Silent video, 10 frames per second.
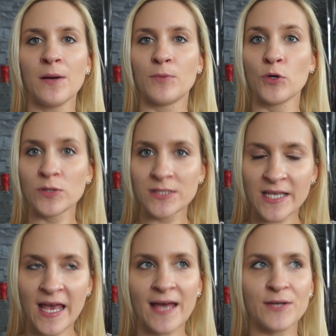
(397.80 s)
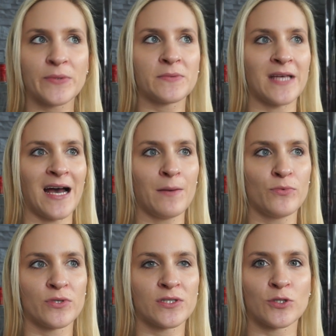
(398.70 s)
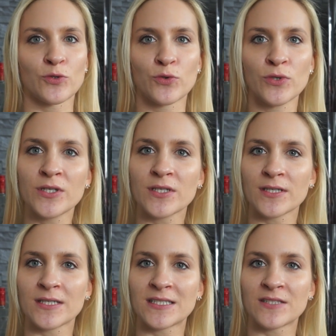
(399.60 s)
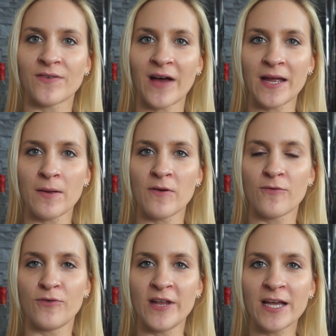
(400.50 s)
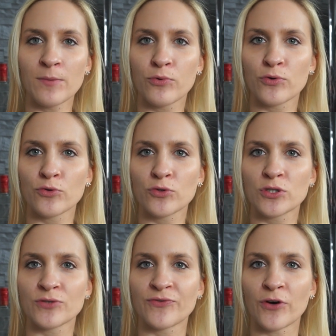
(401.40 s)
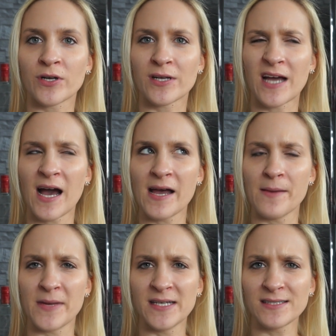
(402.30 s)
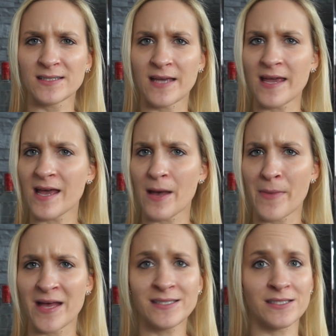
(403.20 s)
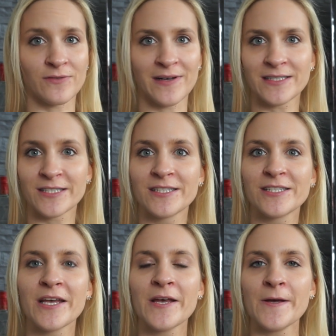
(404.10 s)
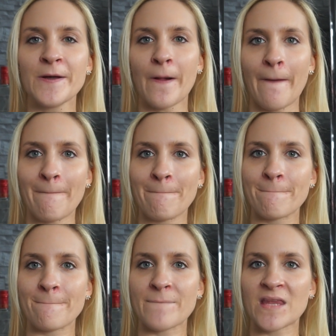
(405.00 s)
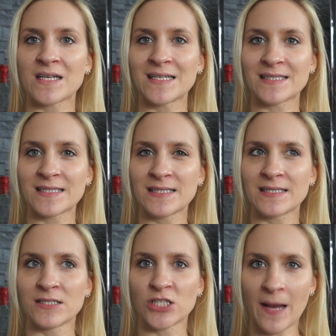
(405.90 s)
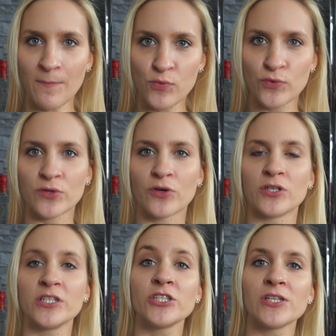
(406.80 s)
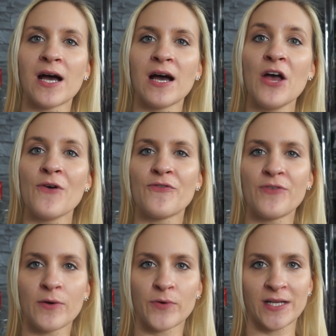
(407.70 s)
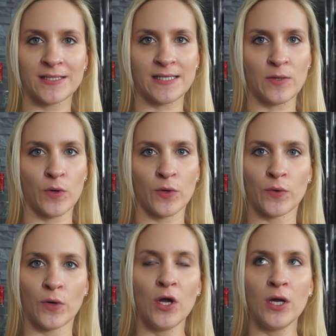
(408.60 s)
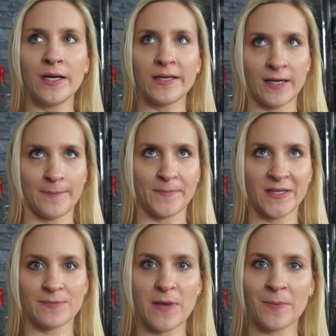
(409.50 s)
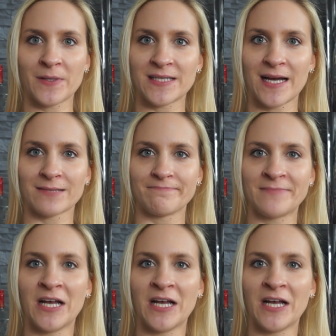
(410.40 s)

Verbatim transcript: plus die Hairtrims-Haarbürste und äh, zwei Pflegeprodukte von KMS, KMS, ich weiß es nicht. Ähm, das ist ein Shampoo und ein Conditioner, 410 Euro. Ja, jetzt mag man sagen,